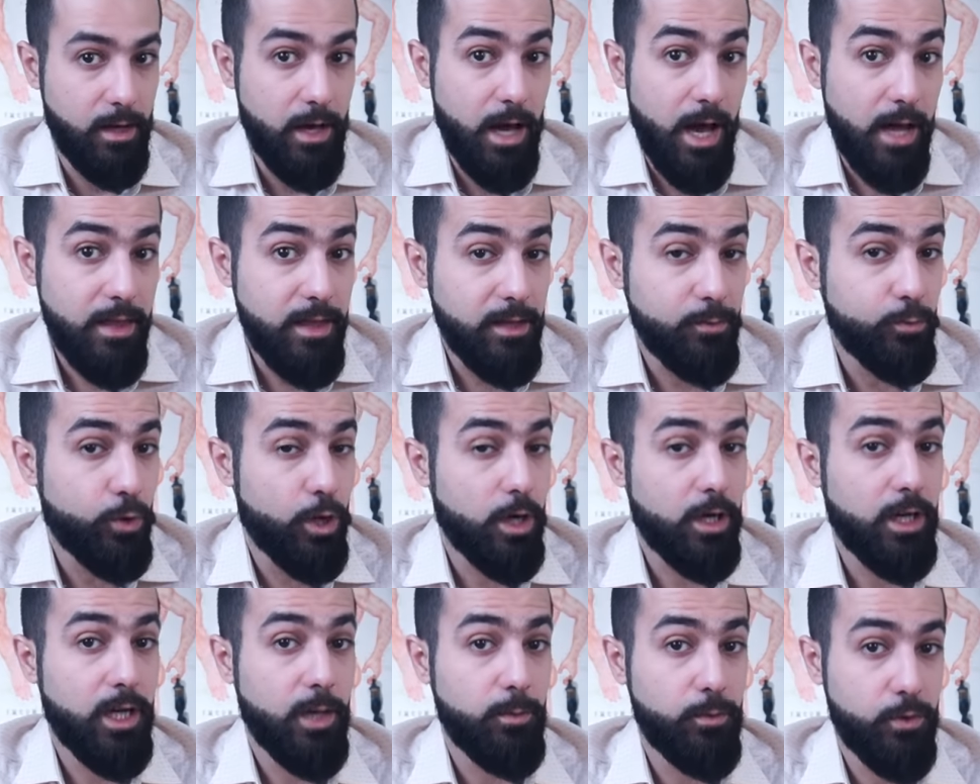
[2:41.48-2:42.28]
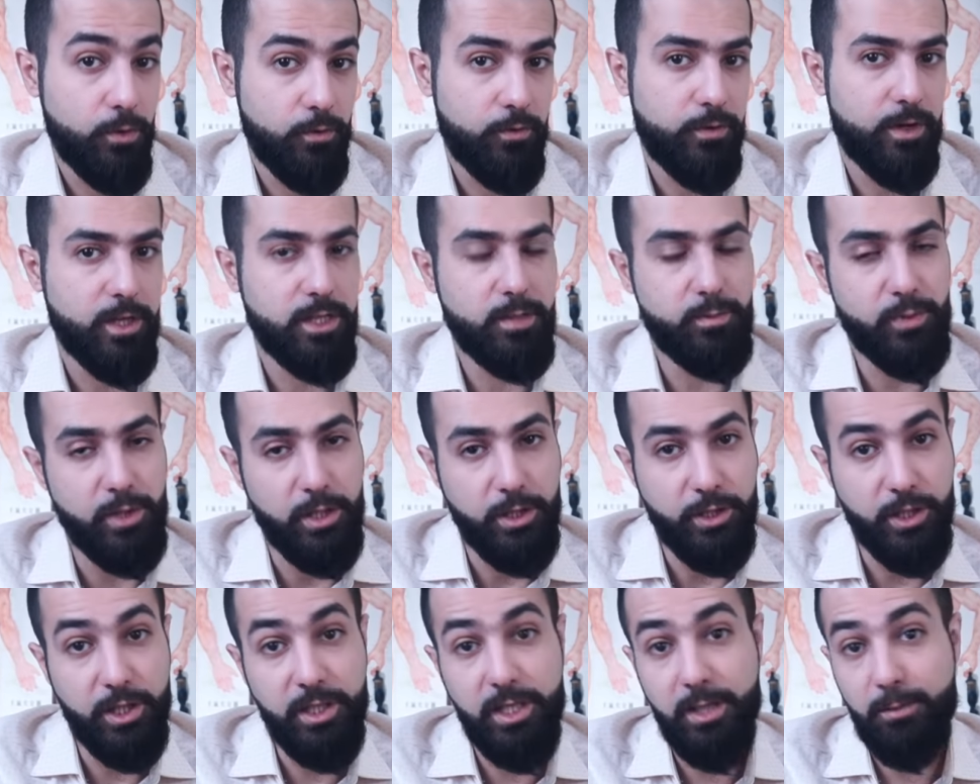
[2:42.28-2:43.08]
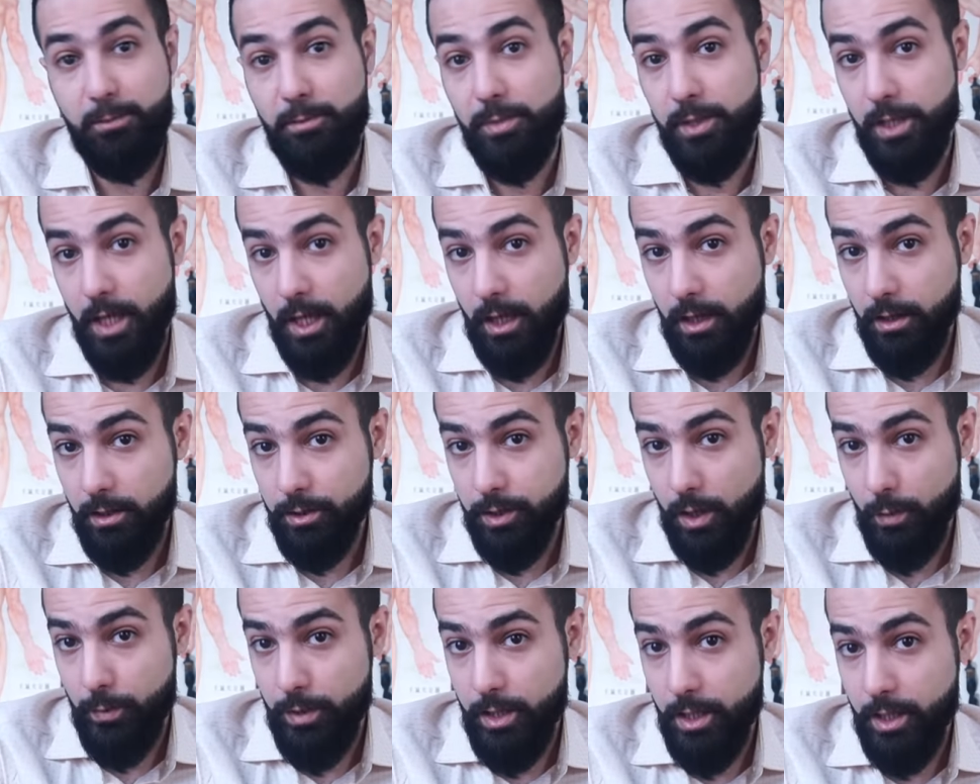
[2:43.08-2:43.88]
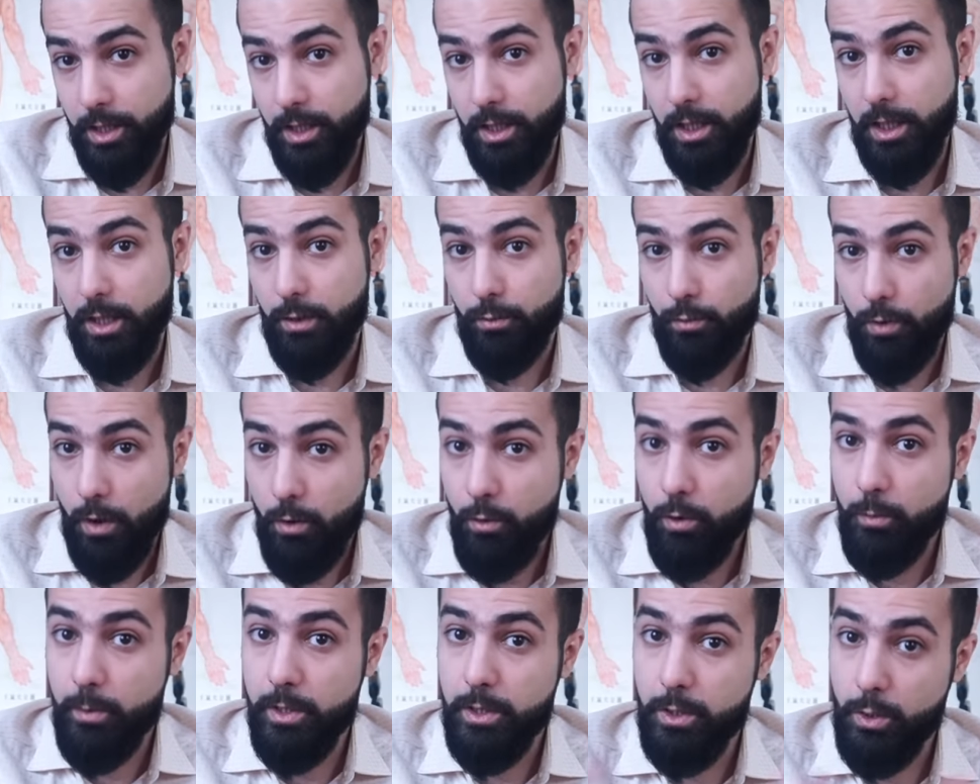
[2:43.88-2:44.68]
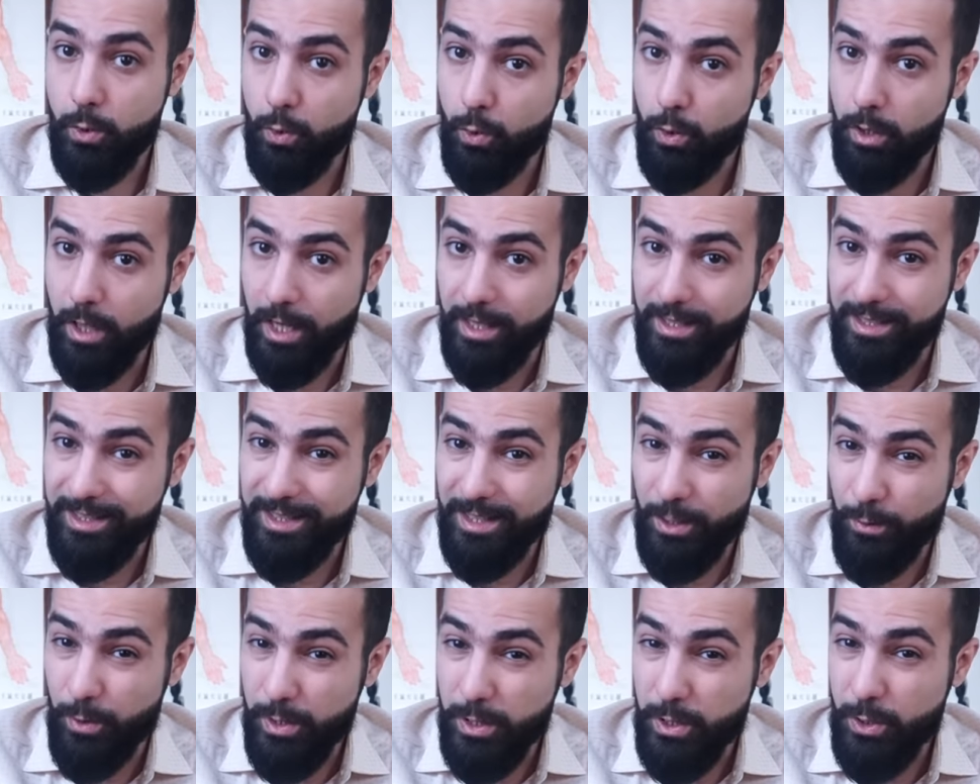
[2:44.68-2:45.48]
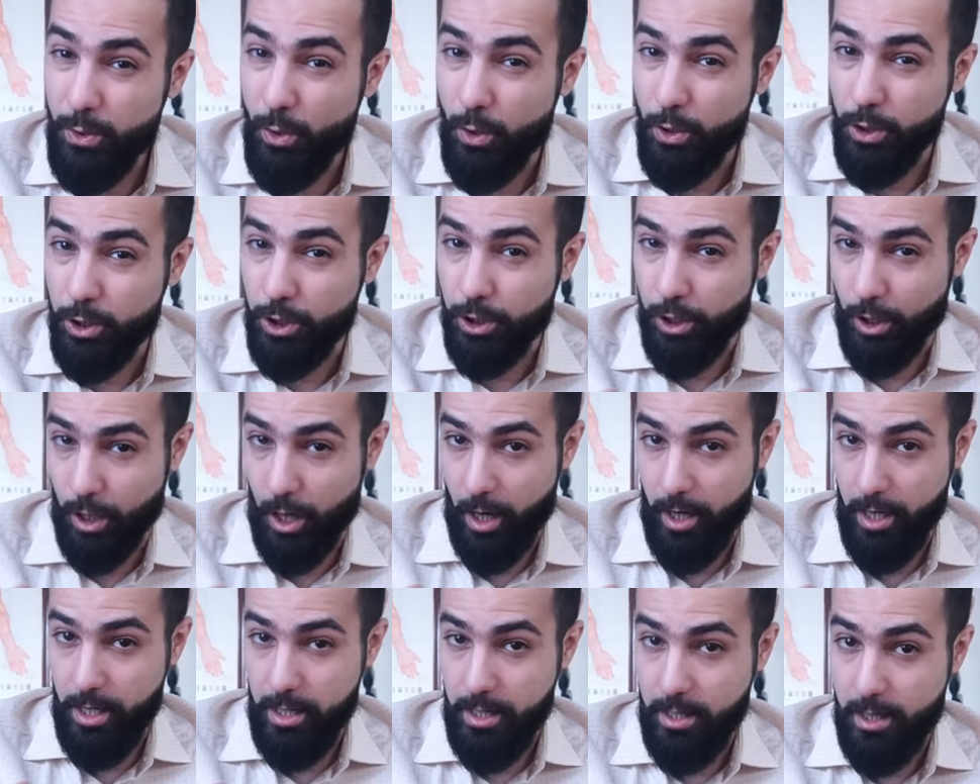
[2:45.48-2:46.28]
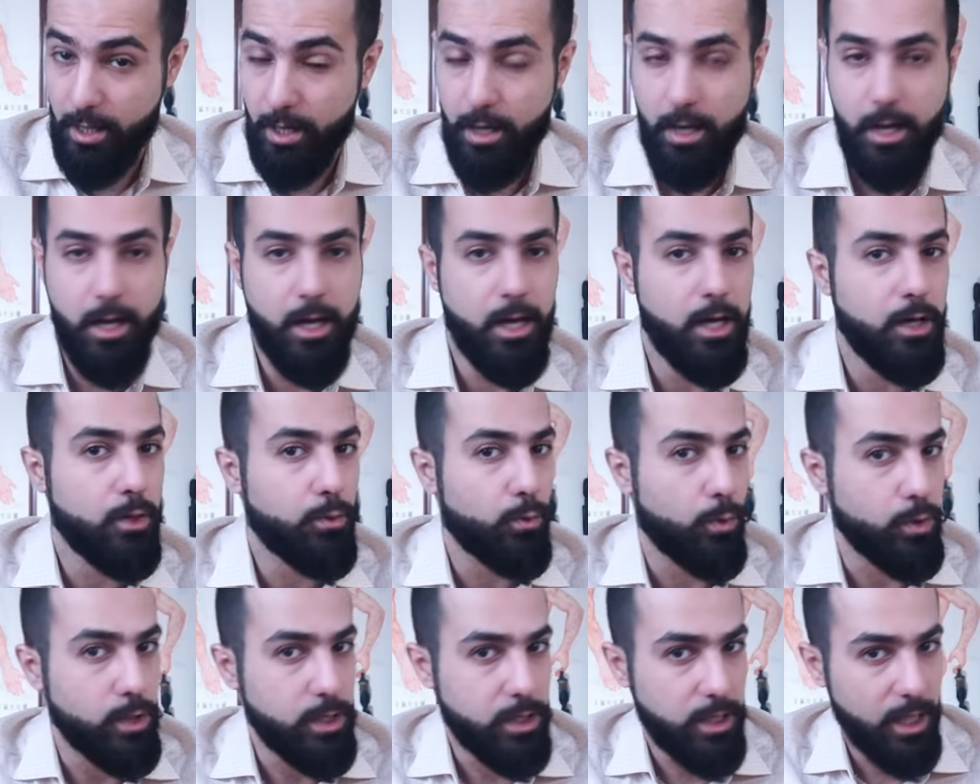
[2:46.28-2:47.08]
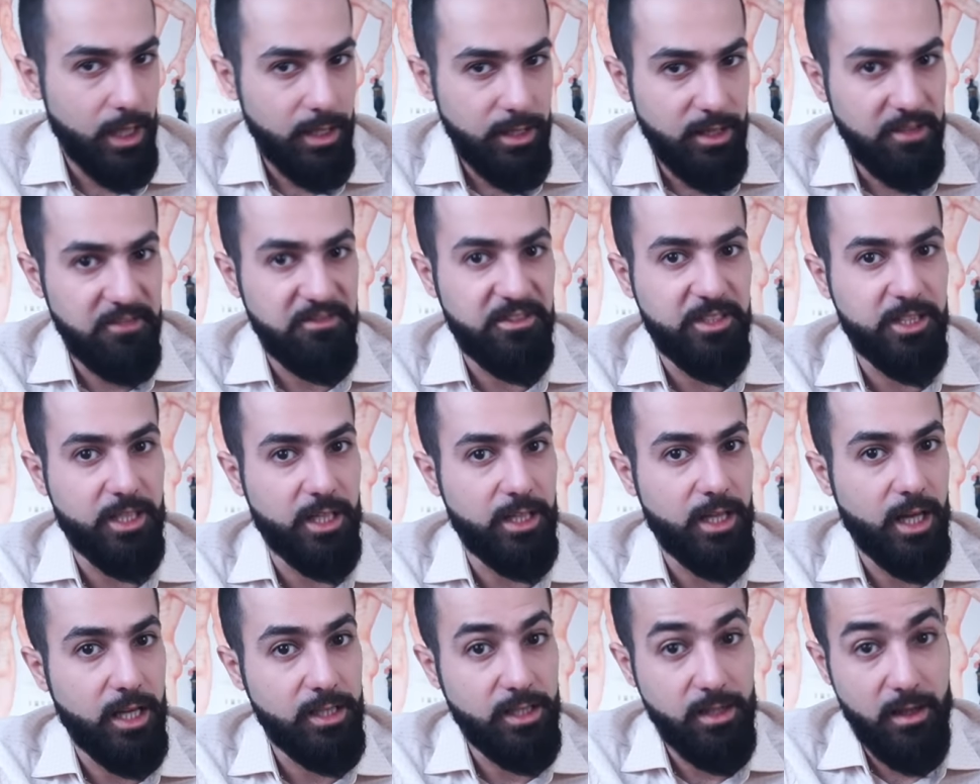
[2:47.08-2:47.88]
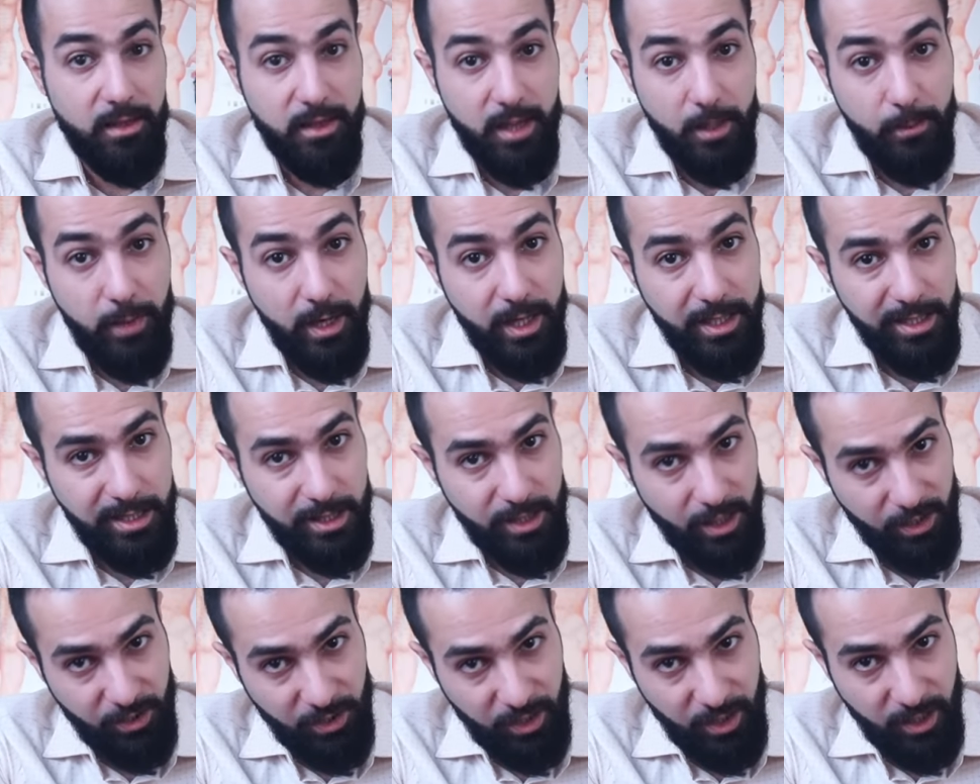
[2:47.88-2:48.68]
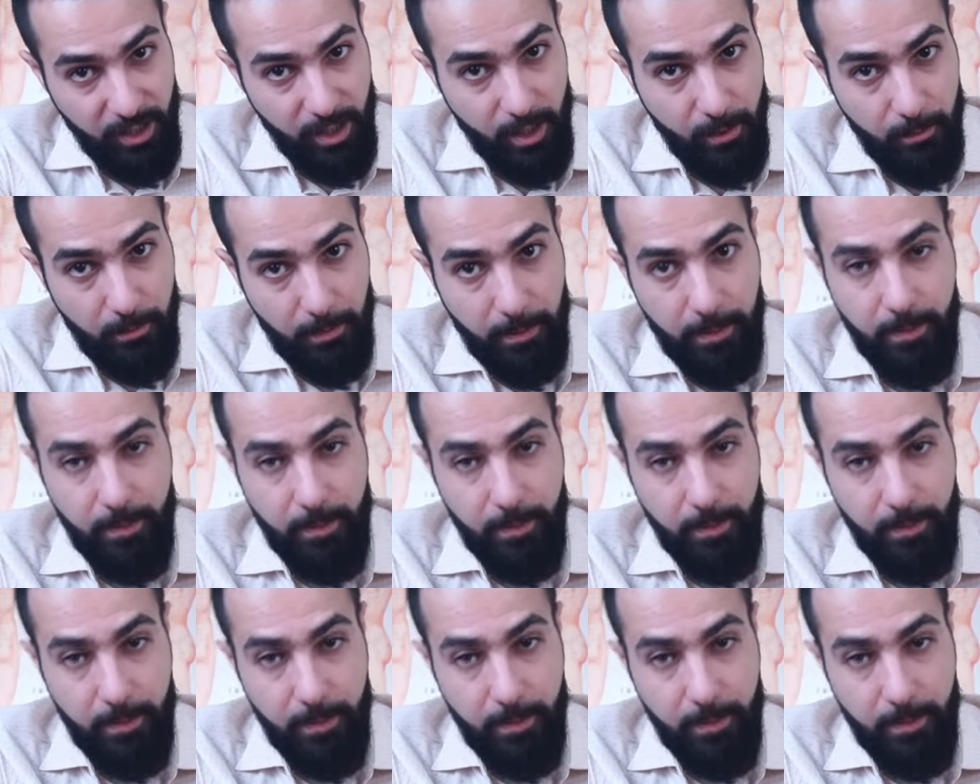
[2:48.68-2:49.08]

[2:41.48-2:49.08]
هذا المركب يفرز بالجسم بشكل طبيعي وهو مسؤول عن توسع الشرايين ويستخدم في علاج الذبحة الصدرية